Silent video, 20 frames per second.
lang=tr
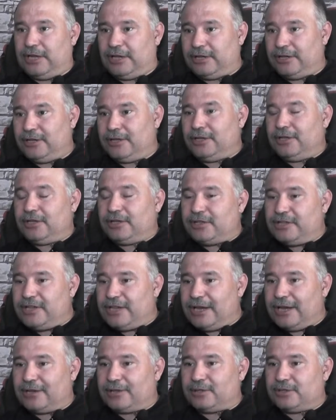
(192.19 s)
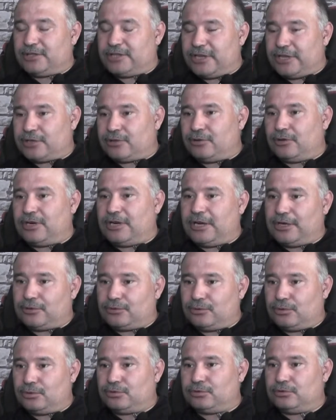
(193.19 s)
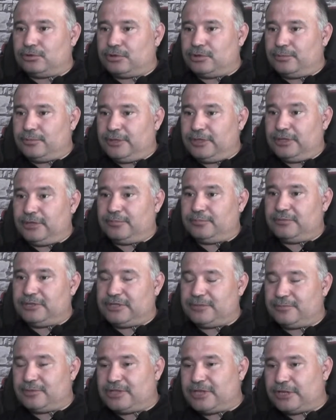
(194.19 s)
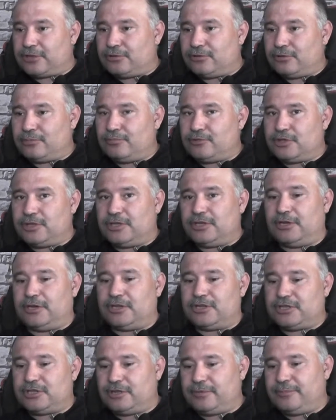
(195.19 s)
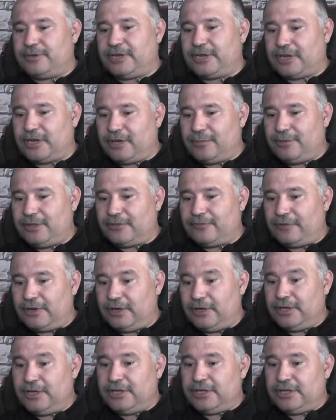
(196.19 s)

Yani diğer sektörlerde olduğu gibi bizim sektörümüzde de aşırı bir rekabet var.